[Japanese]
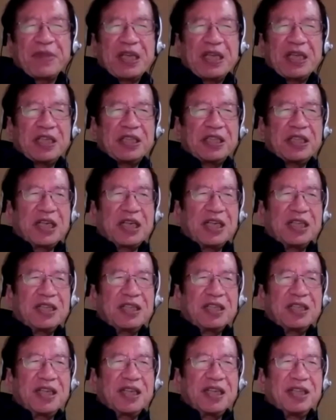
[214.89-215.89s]
で、した
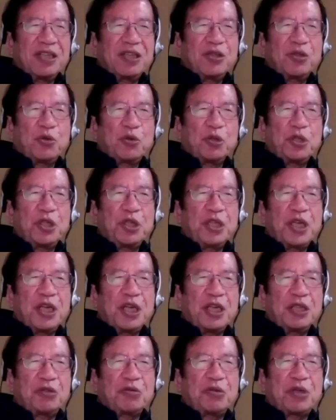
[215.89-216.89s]
がって、取り
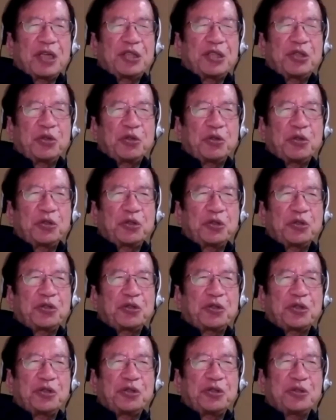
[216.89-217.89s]
柄とか長所
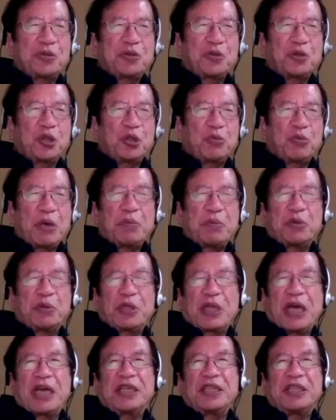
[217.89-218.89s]
という言葉も
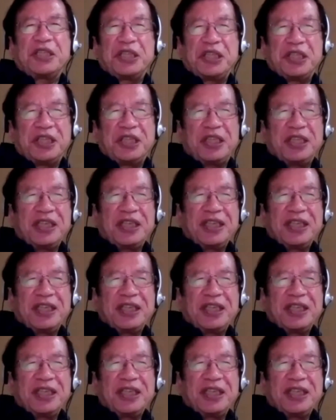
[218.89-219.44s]
ないし、